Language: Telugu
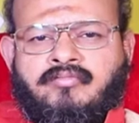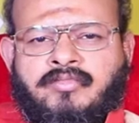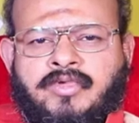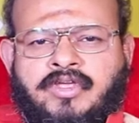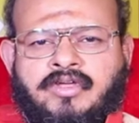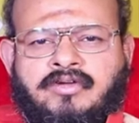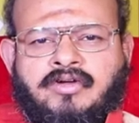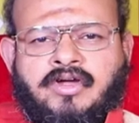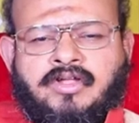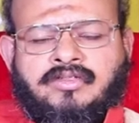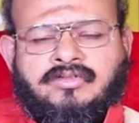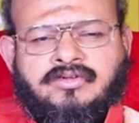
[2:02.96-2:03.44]

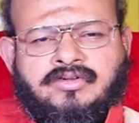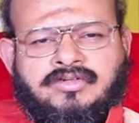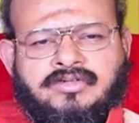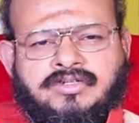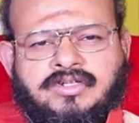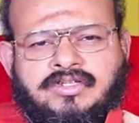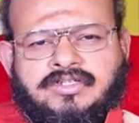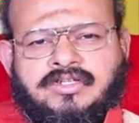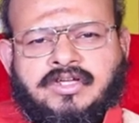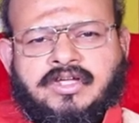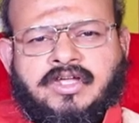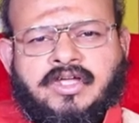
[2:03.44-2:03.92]
మీకు
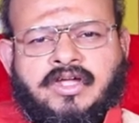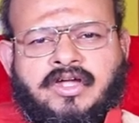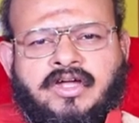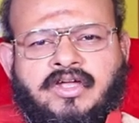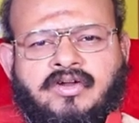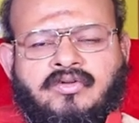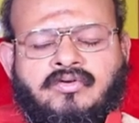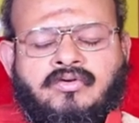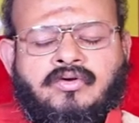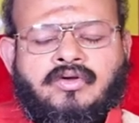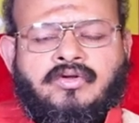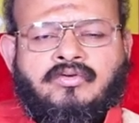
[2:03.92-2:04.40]
అదృష్ట
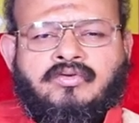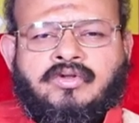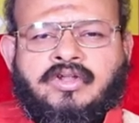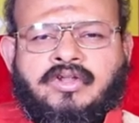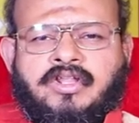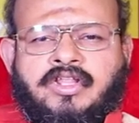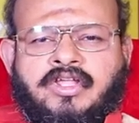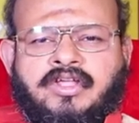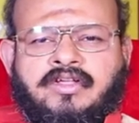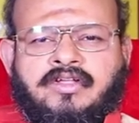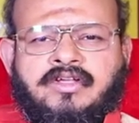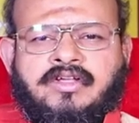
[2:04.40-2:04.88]
సంఖ్యగా రెండు
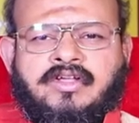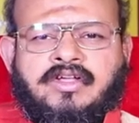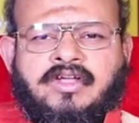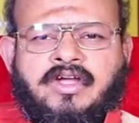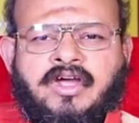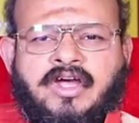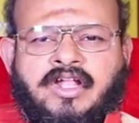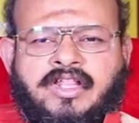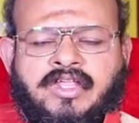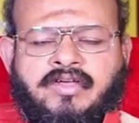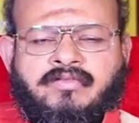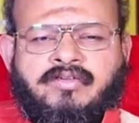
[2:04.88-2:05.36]
ఉంది
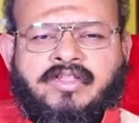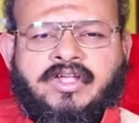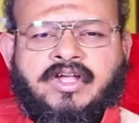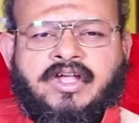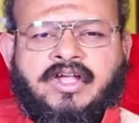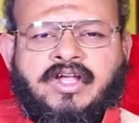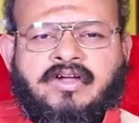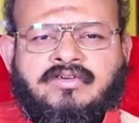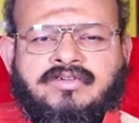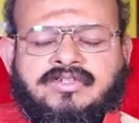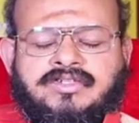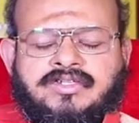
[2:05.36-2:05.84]

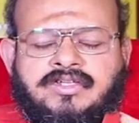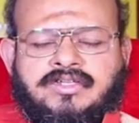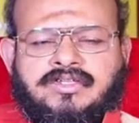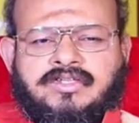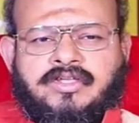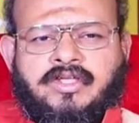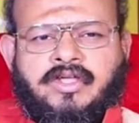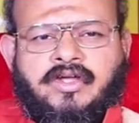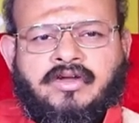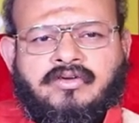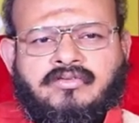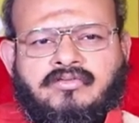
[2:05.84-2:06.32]
అదేవిధంగా
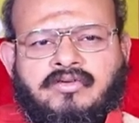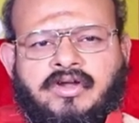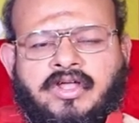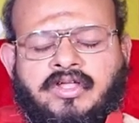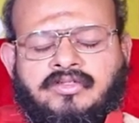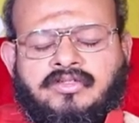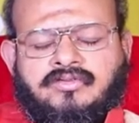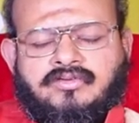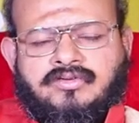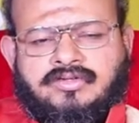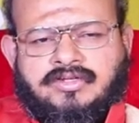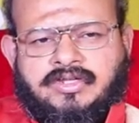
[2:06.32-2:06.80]
వచ్చేసి ఏడు
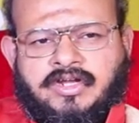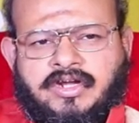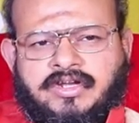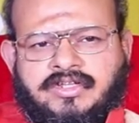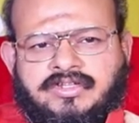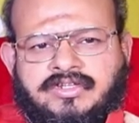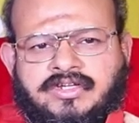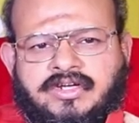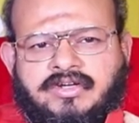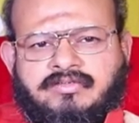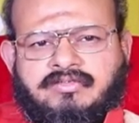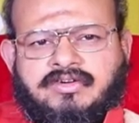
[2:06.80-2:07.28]
కూడా అదృష్టాన్ని
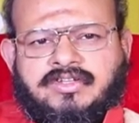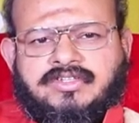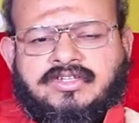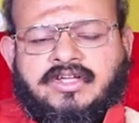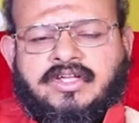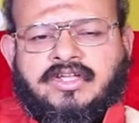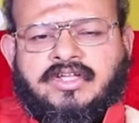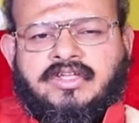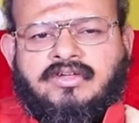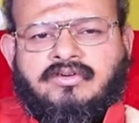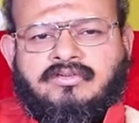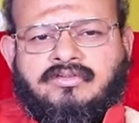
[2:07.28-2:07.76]
ఇచ్చేటువంటి
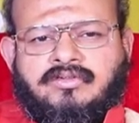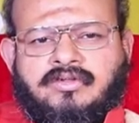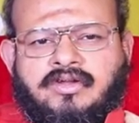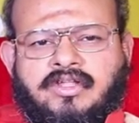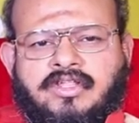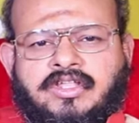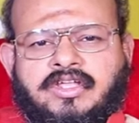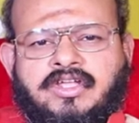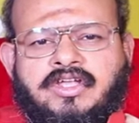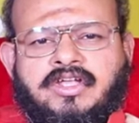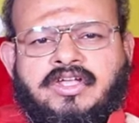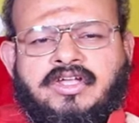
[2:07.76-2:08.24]
సంఖ్య
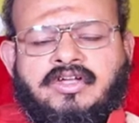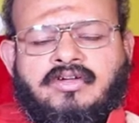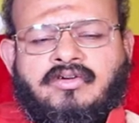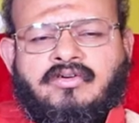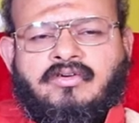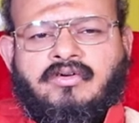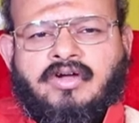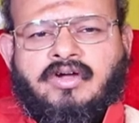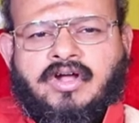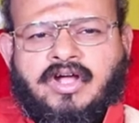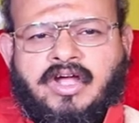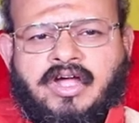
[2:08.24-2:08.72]
అవుతున్నది
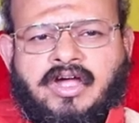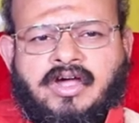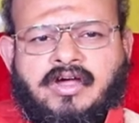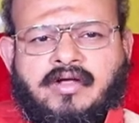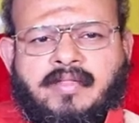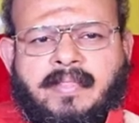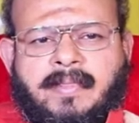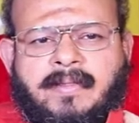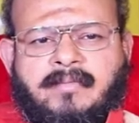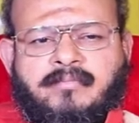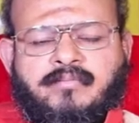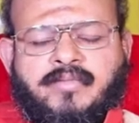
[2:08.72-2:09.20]
ఒక
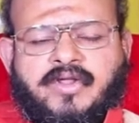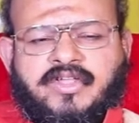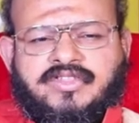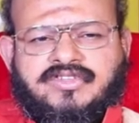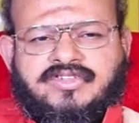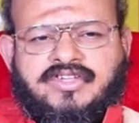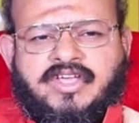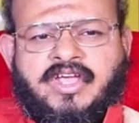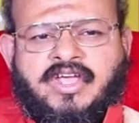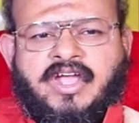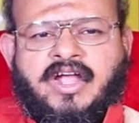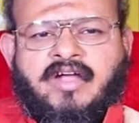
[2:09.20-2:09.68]

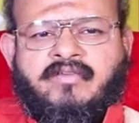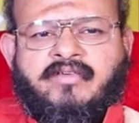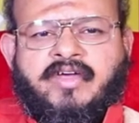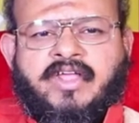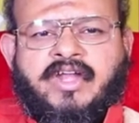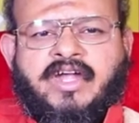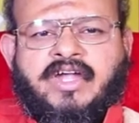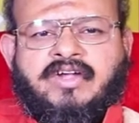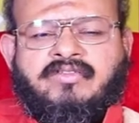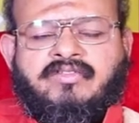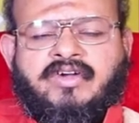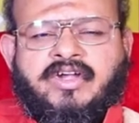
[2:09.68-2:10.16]

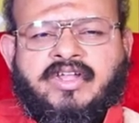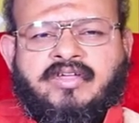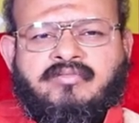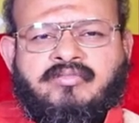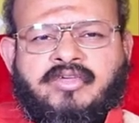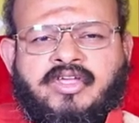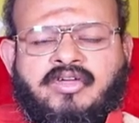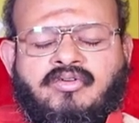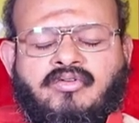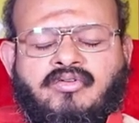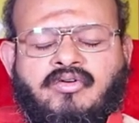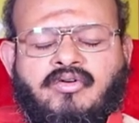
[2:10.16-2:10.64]
ప్రత్యేకమైనటువంటి
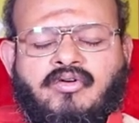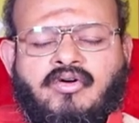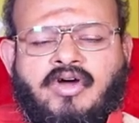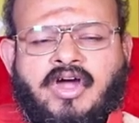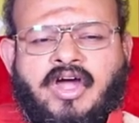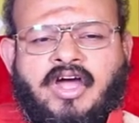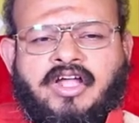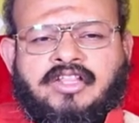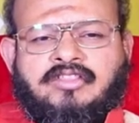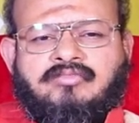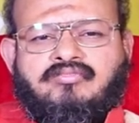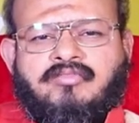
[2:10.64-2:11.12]
మీ
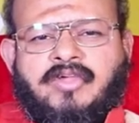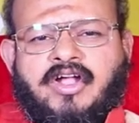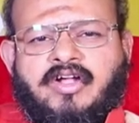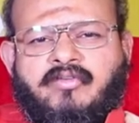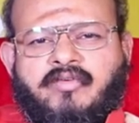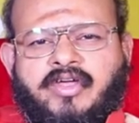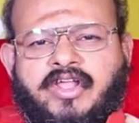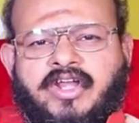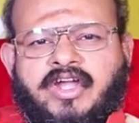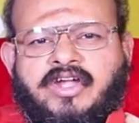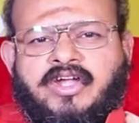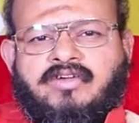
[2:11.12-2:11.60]

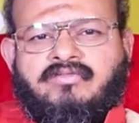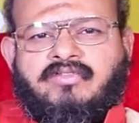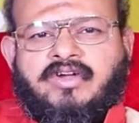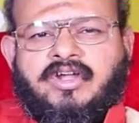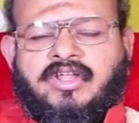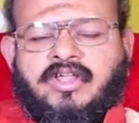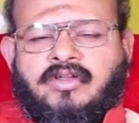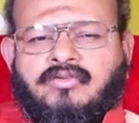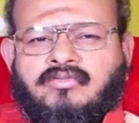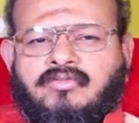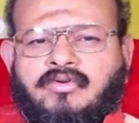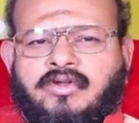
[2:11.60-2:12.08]

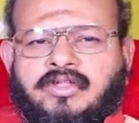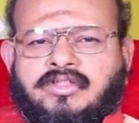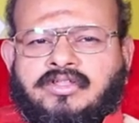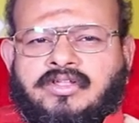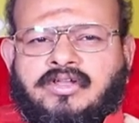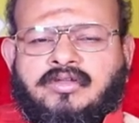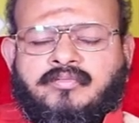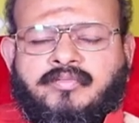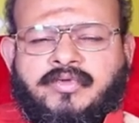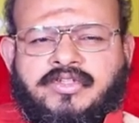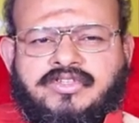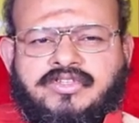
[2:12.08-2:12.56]
ఊహాత్మకమైనటువంటి
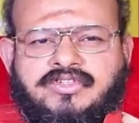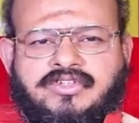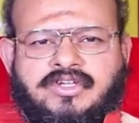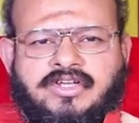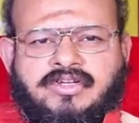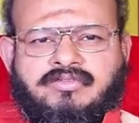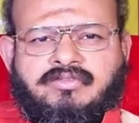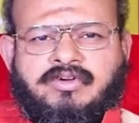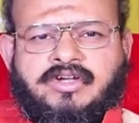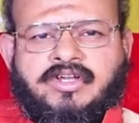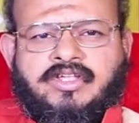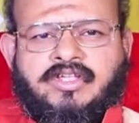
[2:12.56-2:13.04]
అనుకూలతలను
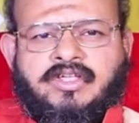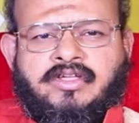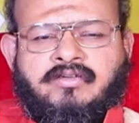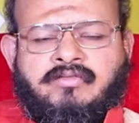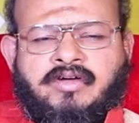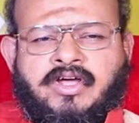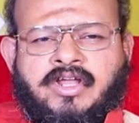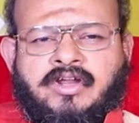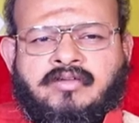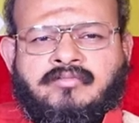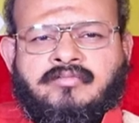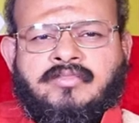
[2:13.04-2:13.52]
పెంచేటువంటి ఈ
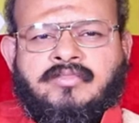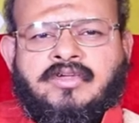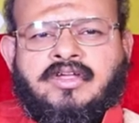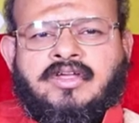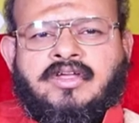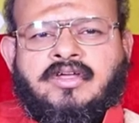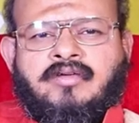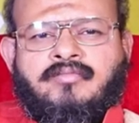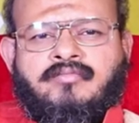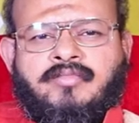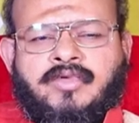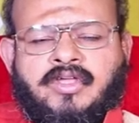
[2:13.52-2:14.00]
వారం
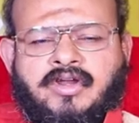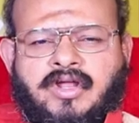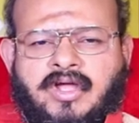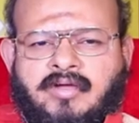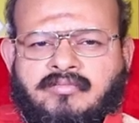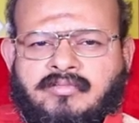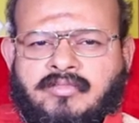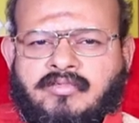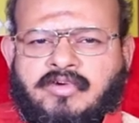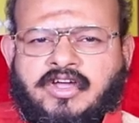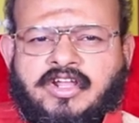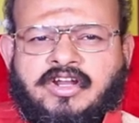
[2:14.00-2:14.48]
మీరు
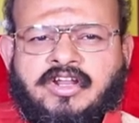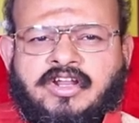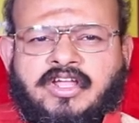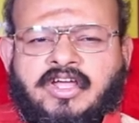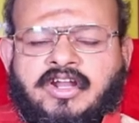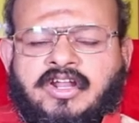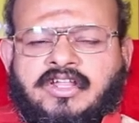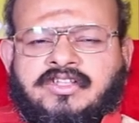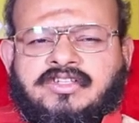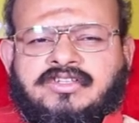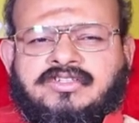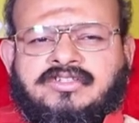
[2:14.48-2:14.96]
అమ్మవారిని
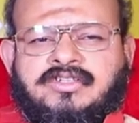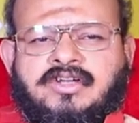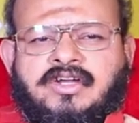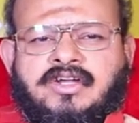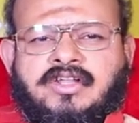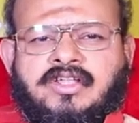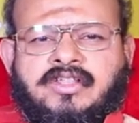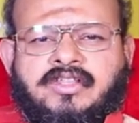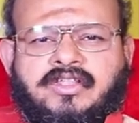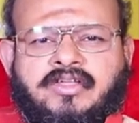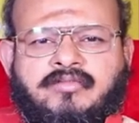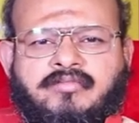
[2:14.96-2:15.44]

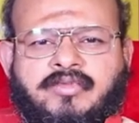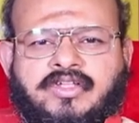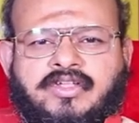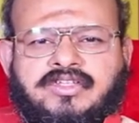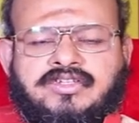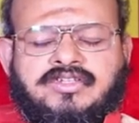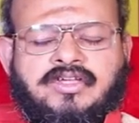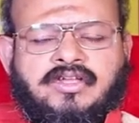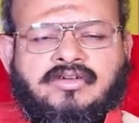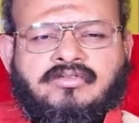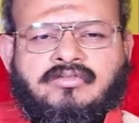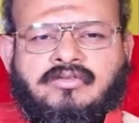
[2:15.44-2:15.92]
ఆరాధించినట్టయితే
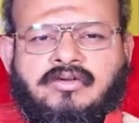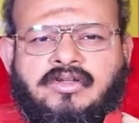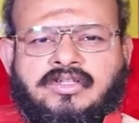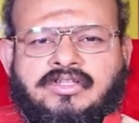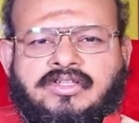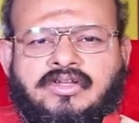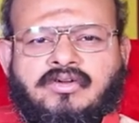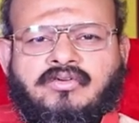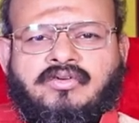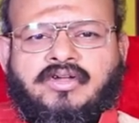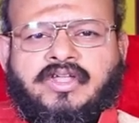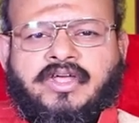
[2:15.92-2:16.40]
మంచి
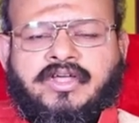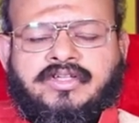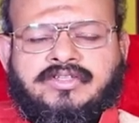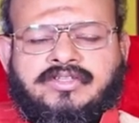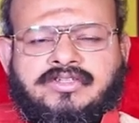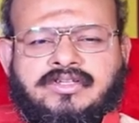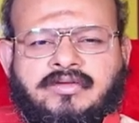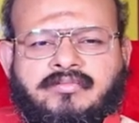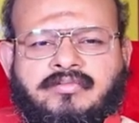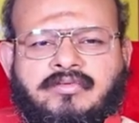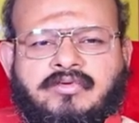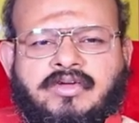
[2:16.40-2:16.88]
అనుకూలతలు
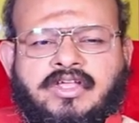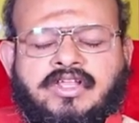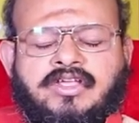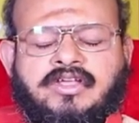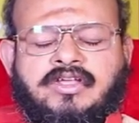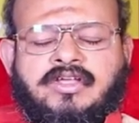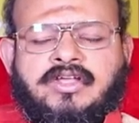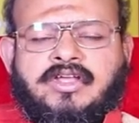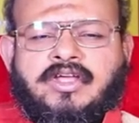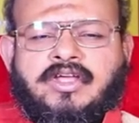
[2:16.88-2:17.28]
ఉంటాయని చెప్పాలి